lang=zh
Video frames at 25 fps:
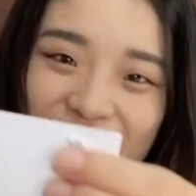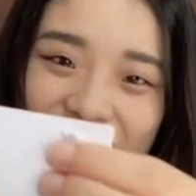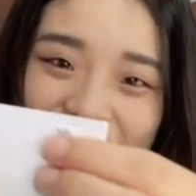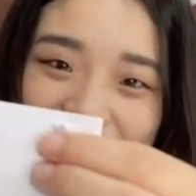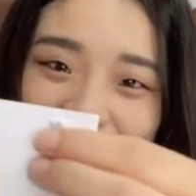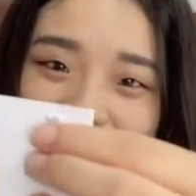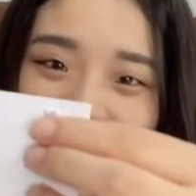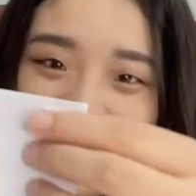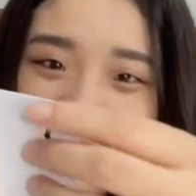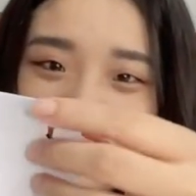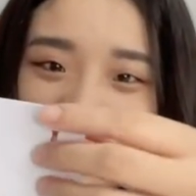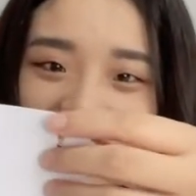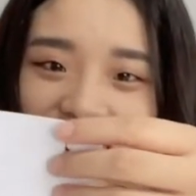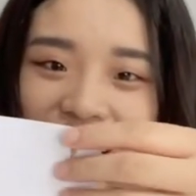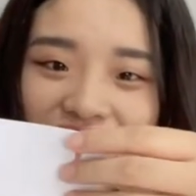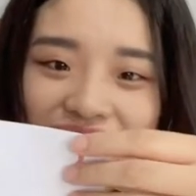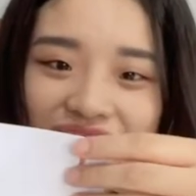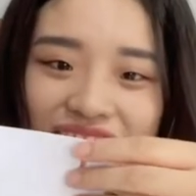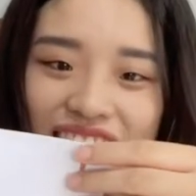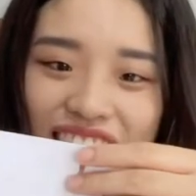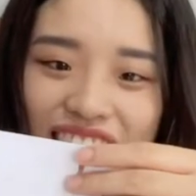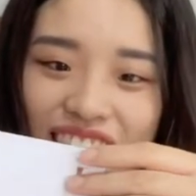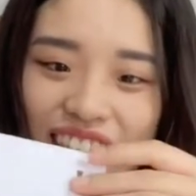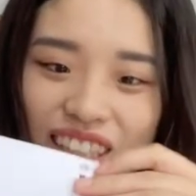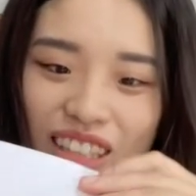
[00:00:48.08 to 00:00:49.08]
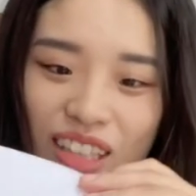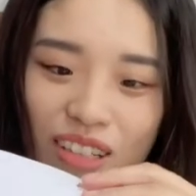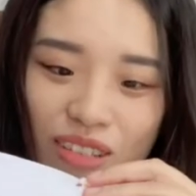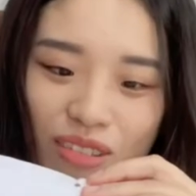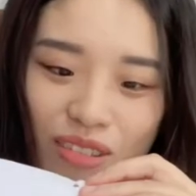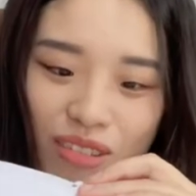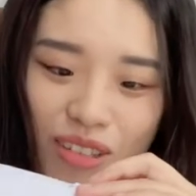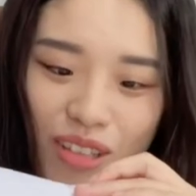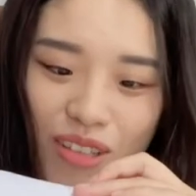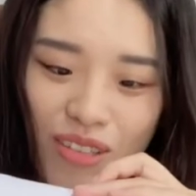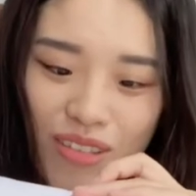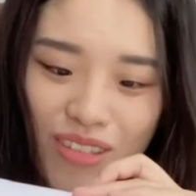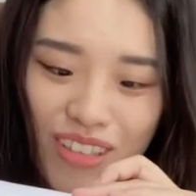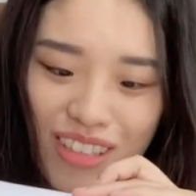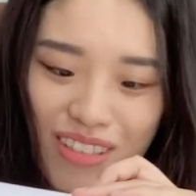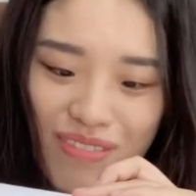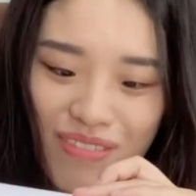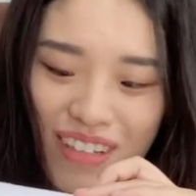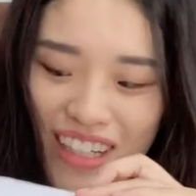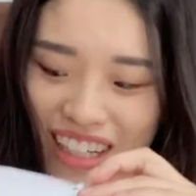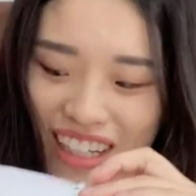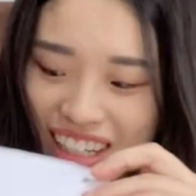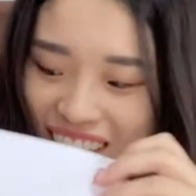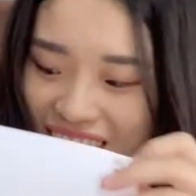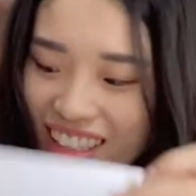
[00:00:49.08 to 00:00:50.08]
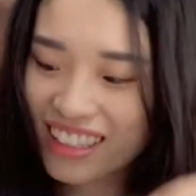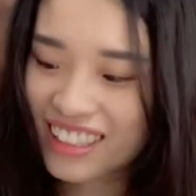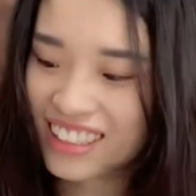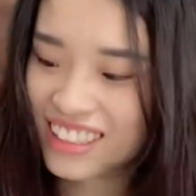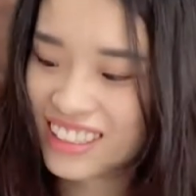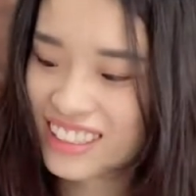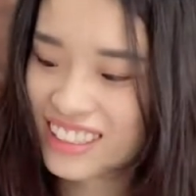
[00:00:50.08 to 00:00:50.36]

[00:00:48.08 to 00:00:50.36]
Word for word: 会用成一个洞洞的吗？